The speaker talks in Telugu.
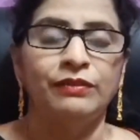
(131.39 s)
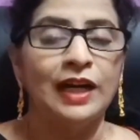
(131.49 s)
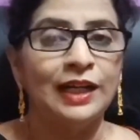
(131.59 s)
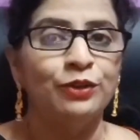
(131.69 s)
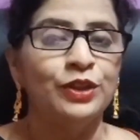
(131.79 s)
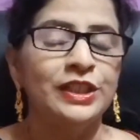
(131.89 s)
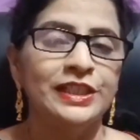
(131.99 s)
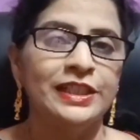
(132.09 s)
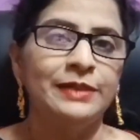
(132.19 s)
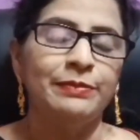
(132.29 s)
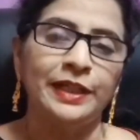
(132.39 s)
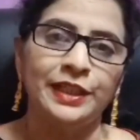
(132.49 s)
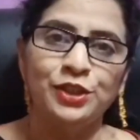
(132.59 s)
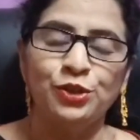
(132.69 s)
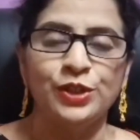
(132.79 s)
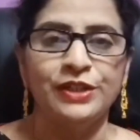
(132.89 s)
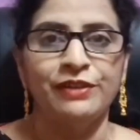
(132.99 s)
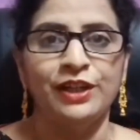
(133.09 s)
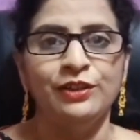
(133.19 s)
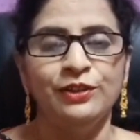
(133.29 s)
వాళ్ళ గురించి పట్టించుకునే
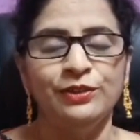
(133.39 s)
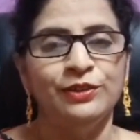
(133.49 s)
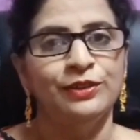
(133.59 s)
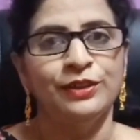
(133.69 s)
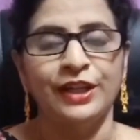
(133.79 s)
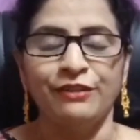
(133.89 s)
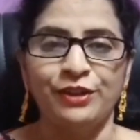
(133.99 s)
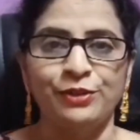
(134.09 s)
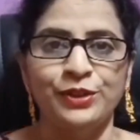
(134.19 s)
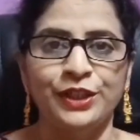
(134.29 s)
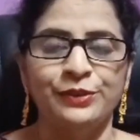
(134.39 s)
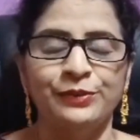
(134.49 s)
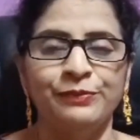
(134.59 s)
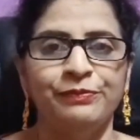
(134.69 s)
వాళ్ళు ఎవరు ఉండరు